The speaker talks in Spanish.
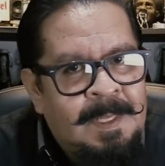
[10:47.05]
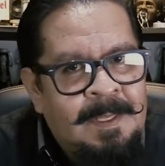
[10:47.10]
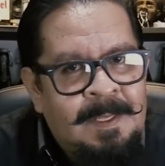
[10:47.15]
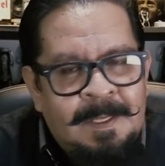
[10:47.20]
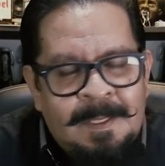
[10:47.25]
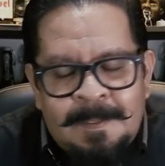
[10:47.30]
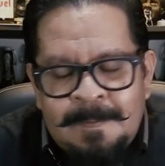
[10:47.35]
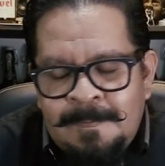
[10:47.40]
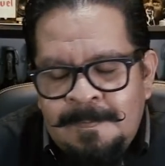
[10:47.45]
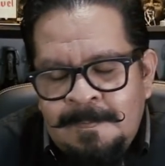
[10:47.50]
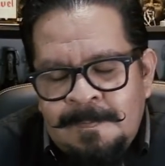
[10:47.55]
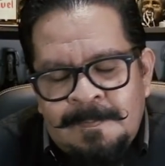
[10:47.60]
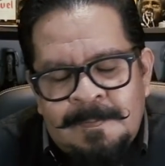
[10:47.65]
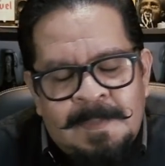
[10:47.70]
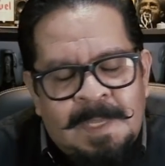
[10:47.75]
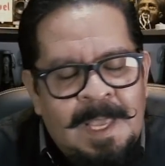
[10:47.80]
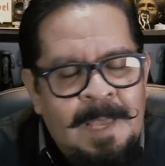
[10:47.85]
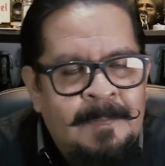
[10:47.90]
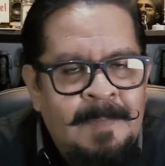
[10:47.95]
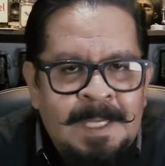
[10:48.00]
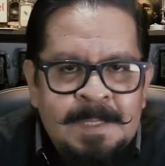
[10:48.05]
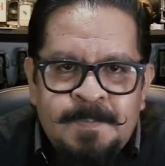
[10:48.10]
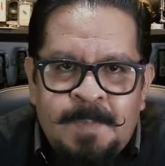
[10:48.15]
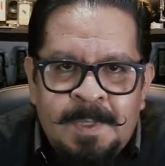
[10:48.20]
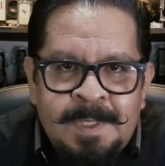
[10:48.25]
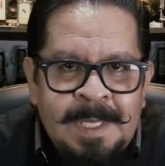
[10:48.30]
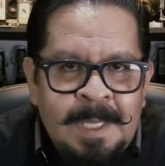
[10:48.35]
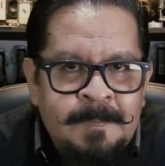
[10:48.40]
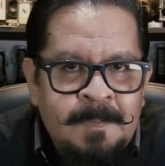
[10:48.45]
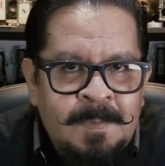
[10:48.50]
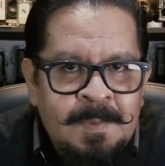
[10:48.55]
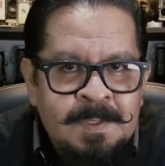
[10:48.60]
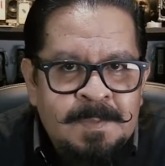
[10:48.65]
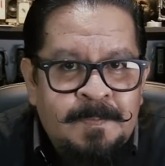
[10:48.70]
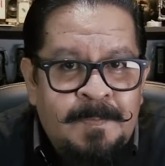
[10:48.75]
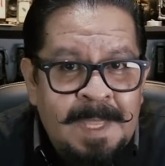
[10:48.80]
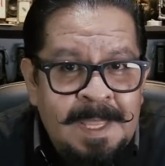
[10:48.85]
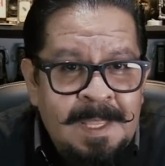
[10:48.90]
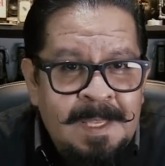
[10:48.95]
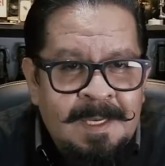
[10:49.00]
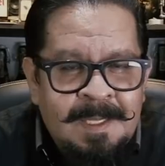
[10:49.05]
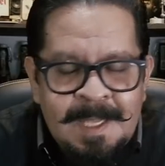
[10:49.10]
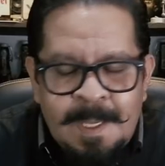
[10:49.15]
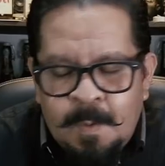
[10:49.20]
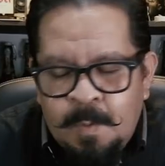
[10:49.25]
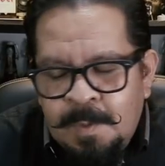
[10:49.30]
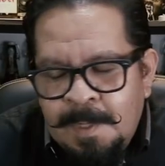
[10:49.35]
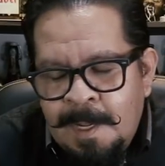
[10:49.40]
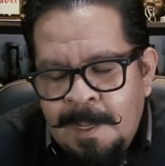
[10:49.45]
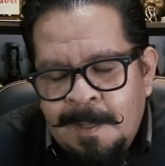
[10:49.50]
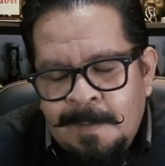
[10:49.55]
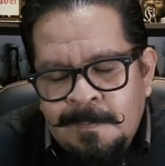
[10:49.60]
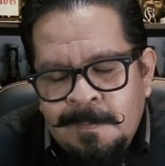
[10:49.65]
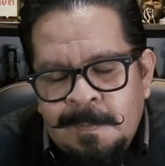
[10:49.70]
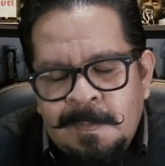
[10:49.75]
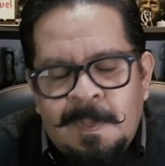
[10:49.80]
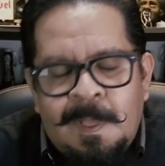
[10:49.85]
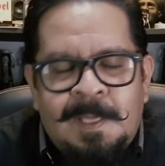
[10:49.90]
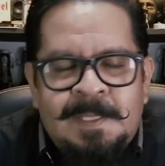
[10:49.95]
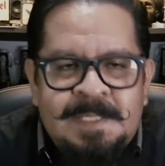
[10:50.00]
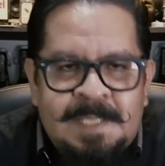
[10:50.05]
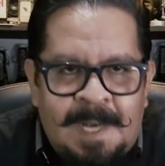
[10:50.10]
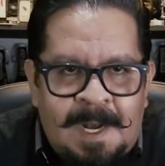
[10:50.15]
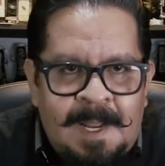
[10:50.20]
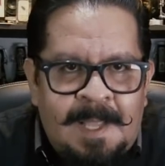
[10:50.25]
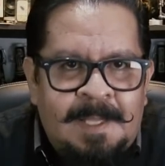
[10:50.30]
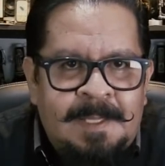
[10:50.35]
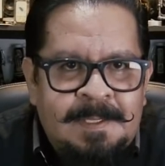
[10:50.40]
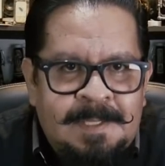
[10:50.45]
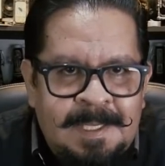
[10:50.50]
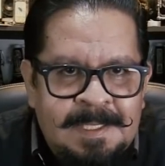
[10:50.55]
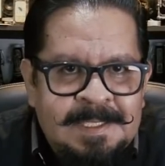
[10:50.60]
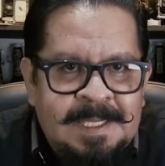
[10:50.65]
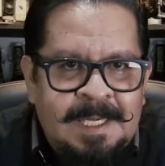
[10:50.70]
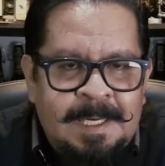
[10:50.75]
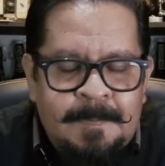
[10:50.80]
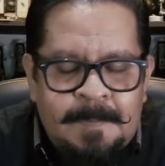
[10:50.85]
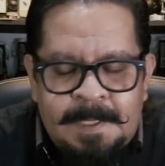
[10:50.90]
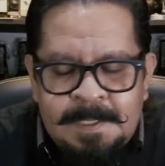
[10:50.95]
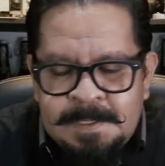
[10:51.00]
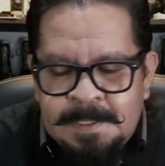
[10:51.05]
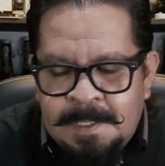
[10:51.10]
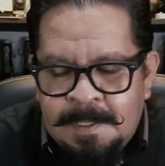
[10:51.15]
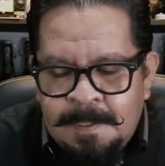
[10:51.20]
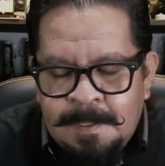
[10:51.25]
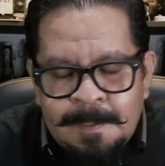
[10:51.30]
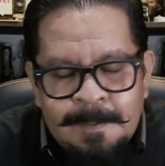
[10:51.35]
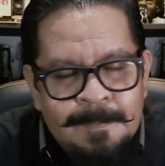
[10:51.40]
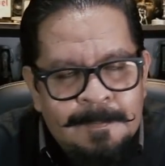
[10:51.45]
Y ¿Qué más podríamos pedir de una excelente cerveza?